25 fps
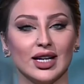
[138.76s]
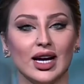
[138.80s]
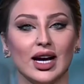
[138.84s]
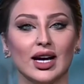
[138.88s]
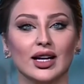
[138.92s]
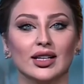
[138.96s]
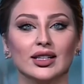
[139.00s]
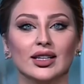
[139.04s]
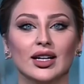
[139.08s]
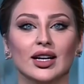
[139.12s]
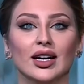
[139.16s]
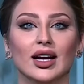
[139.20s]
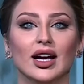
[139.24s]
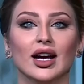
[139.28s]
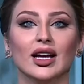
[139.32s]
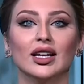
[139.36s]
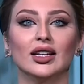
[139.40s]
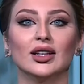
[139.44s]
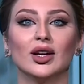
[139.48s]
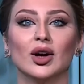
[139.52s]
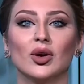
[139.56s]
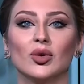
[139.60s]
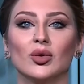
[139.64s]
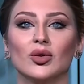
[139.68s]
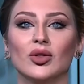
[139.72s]
على
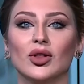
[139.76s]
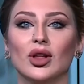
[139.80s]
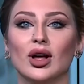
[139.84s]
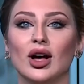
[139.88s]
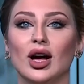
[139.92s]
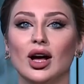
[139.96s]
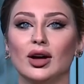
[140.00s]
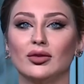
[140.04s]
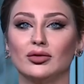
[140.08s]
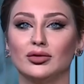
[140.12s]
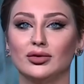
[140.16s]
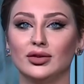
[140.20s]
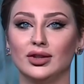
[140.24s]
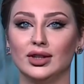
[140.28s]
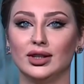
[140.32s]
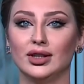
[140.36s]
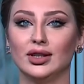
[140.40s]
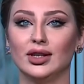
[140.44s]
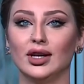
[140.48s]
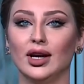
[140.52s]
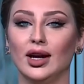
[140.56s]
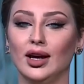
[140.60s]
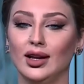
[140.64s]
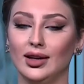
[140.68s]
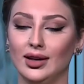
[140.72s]
الاوضاع في
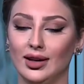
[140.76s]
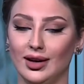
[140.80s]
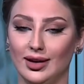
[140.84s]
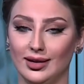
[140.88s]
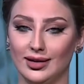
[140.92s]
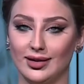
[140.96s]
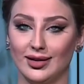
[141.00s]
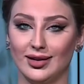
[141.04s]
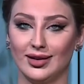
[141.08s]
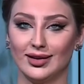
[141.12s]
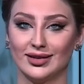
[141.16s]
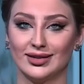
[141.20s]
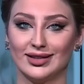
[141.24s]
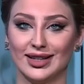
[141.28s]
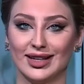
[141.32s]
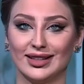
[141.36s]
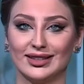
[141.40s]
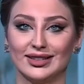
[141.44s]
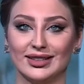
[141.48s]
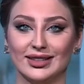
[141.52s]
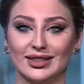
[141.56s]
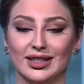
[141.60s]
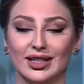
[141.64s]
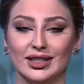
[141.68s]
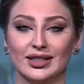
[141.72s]
العراق
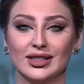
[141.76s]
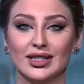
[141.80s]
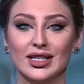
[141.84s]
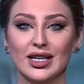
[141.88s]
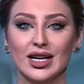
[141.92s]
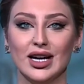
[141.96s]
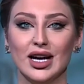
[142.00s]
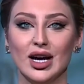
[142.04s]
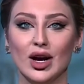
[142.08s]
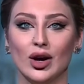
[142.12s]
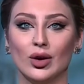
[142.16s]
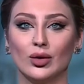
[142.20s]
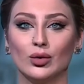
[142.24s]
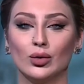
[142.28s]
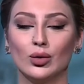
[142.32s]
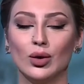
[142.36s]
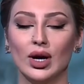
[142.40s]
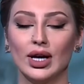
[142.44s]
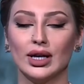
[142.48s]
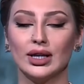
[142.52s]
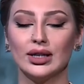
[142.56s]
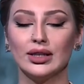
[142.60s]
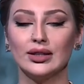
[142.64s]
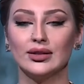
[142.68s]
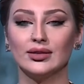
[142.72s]
تحديدا
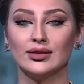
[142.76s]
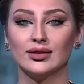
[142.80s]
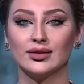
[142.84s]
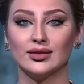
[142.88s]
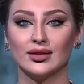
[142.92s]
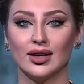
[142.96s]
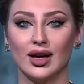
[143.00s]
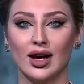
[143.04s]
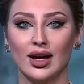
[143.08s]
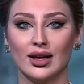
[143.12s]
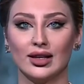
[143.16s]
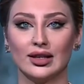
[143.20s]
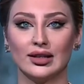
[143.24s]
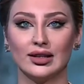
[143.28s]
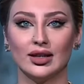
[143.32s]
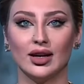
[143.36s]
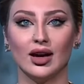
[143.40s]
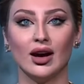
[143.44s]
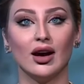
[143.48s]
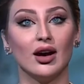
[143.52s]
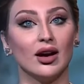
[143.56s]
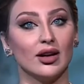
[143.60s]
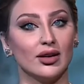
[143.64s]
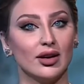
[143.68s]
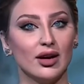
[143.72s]
واكيد
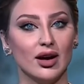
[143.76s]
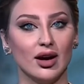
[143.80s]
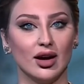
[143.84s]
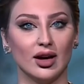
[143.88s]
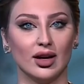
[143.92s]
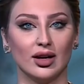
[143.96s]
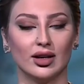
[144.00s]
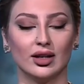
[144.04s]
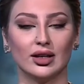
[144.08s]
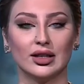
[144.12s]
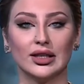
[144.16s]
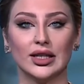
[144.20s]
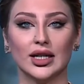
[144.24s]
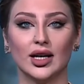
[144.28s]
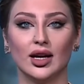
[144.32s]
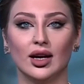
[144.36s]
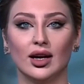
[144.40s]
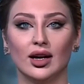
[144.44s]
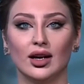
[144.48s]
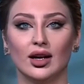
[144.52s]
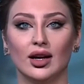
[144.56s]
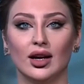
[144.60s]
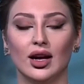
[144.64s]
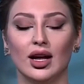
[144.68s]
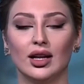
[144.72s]
هذه اراء
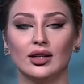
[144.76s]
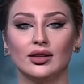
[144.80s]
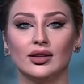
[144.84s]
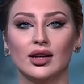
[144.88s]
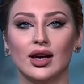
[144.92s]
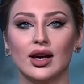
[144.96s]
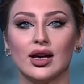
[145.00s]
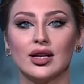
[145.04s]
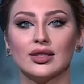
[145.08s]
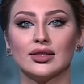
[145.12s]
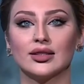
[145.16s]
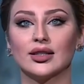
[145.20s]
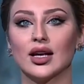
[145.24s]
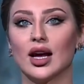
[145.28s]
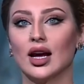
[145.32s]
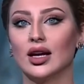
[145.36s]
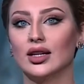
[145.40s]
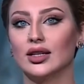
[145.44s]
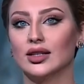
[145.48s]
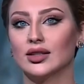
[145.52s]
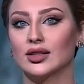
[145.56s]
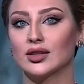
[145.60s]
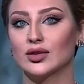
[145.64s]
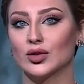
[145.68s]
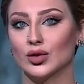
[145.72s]
آه، الناس على
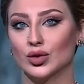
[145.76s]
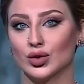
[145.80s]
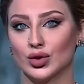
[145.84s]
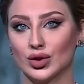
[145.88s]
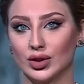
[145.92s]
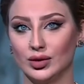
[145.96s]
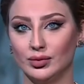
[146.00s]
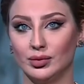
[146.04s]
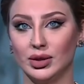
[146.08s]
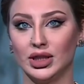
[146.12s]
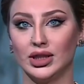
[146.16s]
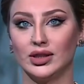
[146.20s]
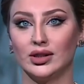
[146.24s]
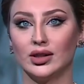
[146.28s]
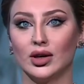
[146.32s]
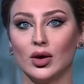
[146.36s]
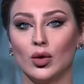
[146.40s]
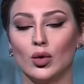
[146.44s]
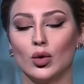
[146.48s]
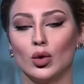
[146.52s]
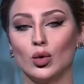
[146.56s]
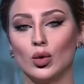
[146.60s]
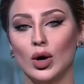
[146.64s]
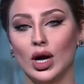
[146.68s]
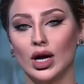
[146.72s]
السوشيال ميديا
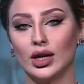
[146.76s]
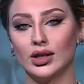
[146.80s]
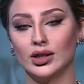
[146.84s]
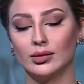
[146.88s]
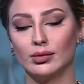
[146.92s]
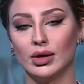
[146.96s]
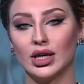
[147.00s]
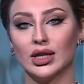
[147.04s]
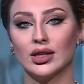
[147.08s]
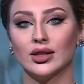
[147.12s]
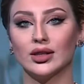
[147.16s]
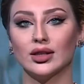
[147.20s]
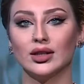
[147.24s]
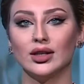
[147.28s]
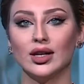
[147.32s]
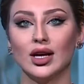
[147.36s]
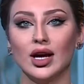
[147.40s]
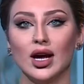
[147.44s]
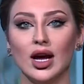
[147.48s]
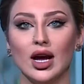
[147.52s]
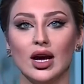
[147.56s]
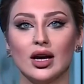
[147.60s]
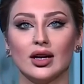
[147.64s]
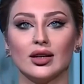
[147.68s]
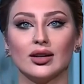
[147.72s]
وكل واحد يمثل
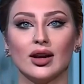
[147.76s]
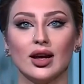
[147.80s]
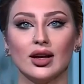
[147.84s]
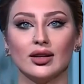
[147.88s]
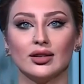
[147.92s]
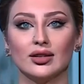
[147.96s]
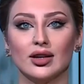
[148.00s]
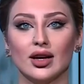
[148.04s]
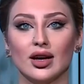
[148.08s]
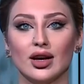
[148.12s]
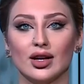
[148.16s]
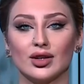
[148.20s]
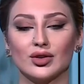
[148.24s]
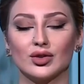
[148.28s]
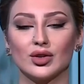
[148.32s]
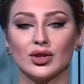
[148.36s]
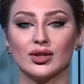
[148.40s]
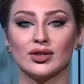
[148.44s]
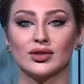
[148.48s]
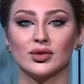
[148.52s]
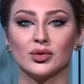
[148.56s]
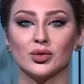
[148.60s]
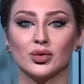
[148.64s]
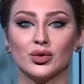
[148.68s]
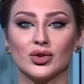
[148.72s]
رايه
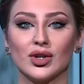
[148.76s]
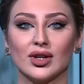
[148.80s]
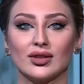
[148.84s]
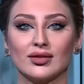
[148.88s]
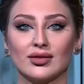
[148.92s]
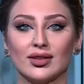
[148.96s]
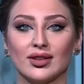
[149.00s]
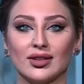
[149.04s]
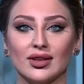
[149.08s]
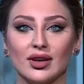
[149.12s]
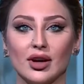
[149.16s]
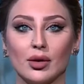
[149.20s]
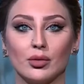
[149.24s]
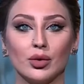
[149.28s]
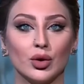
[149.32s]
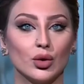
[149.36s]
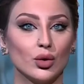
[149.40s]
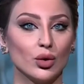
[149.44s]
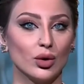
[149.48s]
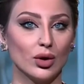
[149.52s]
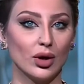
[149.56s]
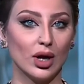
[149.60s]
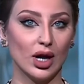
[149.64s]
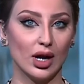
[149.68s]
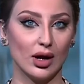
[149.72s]
الشخصي وجهه نظره
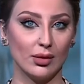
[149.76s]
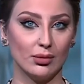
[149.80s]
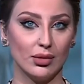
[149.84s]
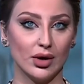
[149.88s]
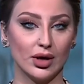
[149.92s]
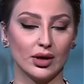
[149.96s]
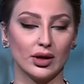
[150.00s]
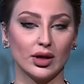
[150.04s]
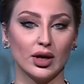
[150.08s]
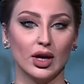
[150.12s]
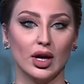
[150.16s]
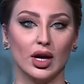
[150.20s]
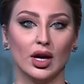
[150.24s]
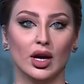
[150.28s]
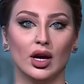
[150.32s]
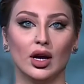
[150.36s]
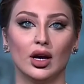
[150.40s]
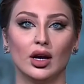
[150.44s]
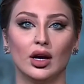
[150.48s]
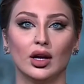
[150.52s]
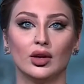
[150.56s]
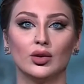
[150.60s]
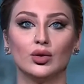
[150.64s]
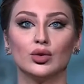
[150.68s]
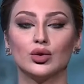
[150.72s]
بكل خبر آه،
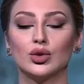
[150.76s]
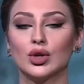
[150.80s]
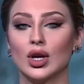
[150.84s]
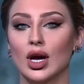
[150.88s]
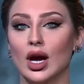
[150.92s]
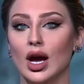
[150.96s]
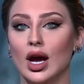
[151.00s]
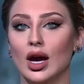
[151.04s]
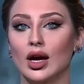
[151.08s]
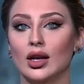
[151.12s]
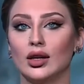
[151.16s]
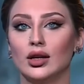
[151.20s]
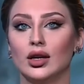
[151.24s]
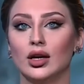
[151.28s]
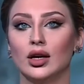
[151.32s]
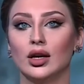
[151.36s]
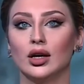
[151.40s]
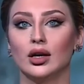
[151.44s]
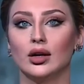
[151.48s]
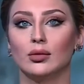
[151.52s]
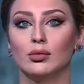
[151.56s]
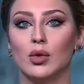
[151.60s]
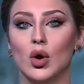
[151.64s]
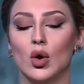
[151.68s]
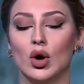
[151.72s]
يشاع على
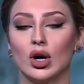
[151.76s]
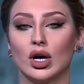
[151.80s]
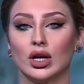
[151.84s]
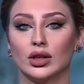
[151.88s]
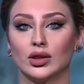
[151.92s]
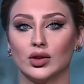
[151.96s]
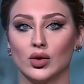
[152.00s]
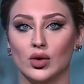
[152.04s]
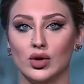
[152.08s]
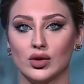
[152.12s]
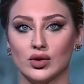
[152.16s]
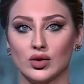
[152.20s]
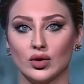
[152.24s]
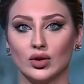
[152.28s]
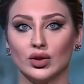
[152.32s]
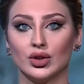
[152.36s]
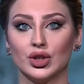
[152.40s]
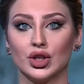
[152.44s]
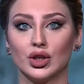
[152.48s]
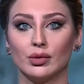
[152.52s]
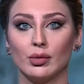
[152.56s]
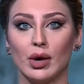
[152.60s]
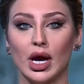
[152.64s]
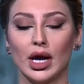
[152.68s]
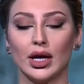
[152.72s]
مواقع التواصل
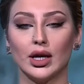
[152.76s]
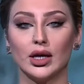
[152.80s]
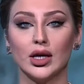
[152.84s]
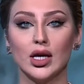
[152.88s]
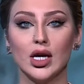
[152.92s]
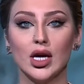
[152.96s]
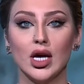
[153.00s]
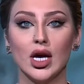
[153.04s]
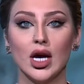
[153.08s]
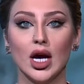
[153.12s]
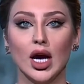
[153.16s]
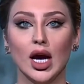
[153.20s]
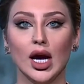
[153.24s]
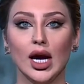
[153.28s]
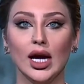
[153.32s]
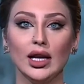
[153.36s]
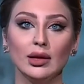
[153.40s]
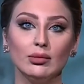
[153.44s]
الاجتماعي